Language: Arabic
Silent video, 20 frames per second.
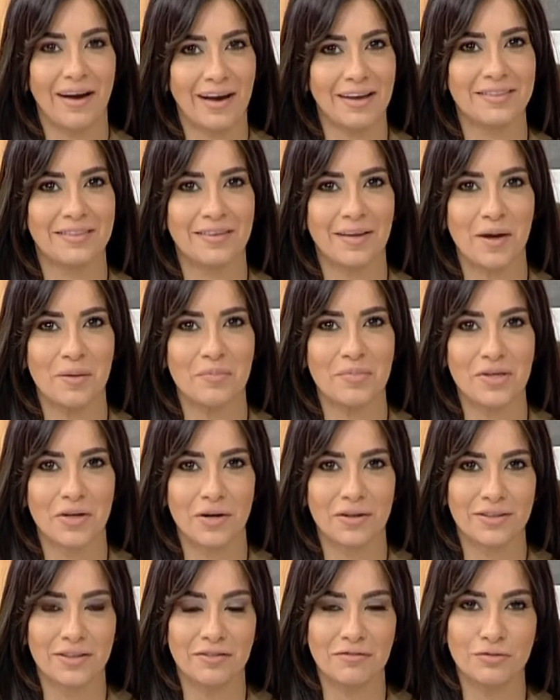حتى
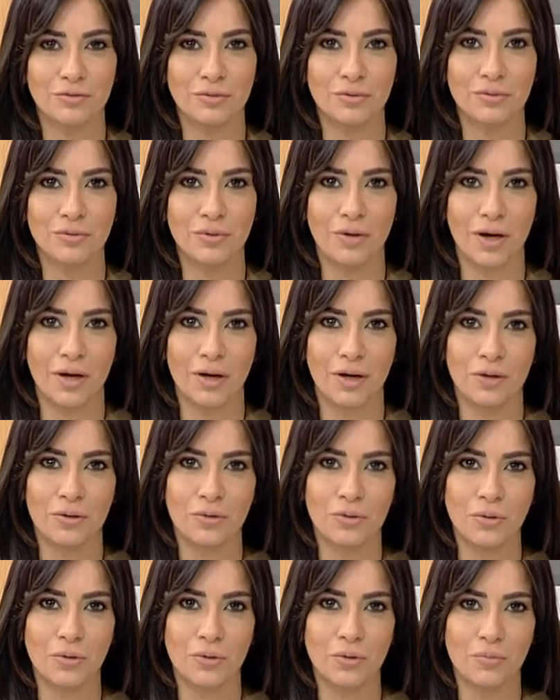برانديفو
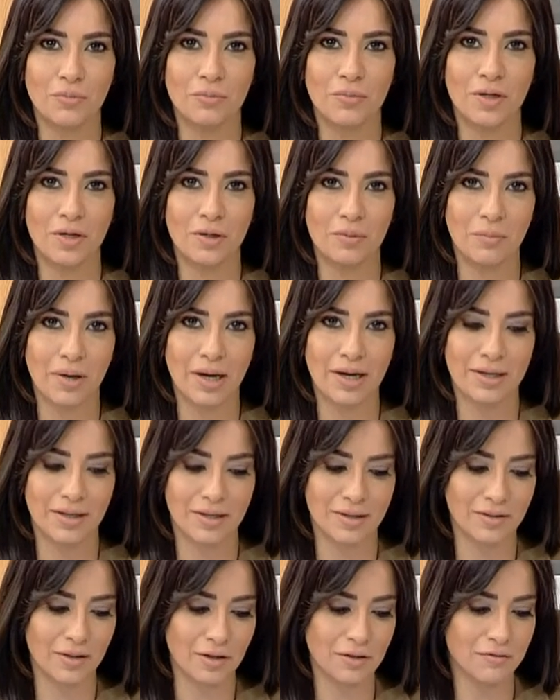اليوم
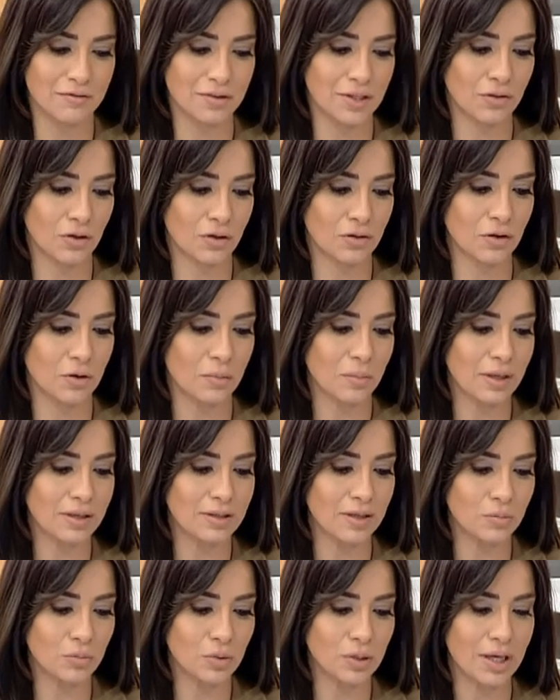معي ضيفتي دكتور
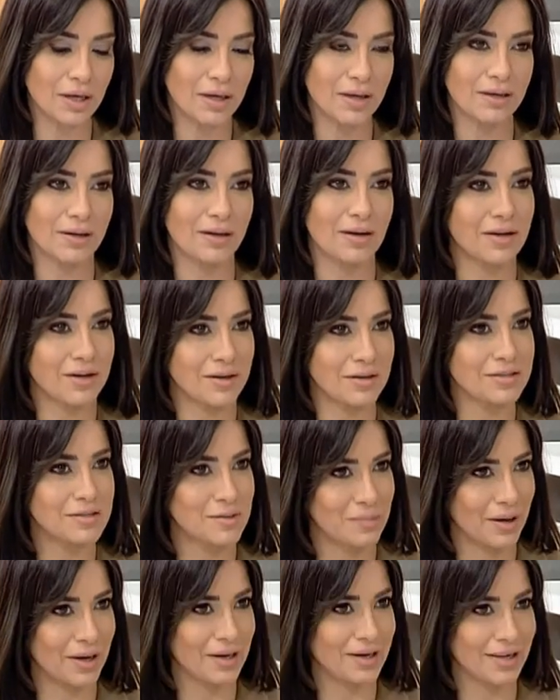مجدة بوداغر خرات صباح